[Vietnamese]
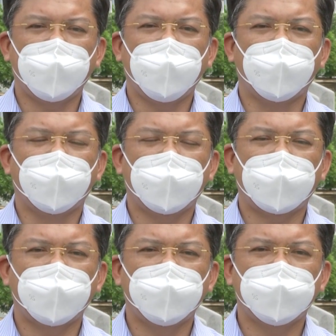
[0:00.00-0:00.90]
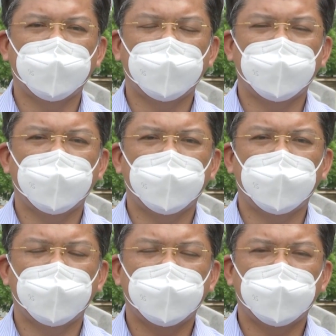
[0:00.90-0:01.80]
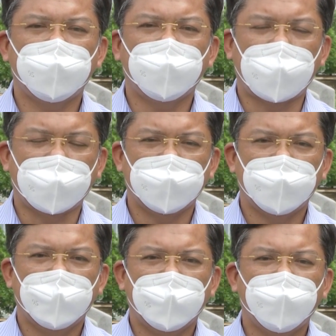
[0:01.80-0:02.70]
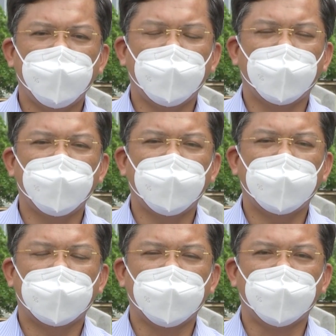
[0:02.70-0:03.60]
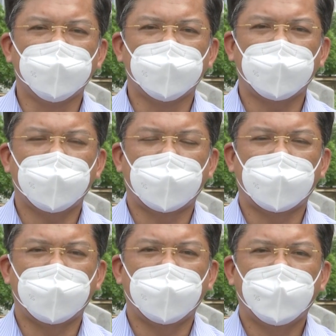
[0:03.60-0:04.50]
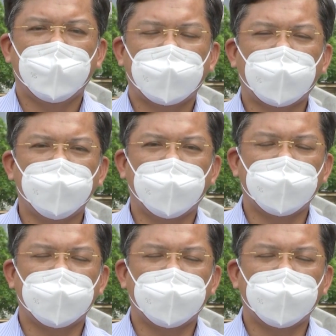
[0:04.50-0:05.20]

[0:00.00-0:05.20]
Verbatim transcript: mơ hồ, không có thật và không phù hợp với quy luật tự nhiên,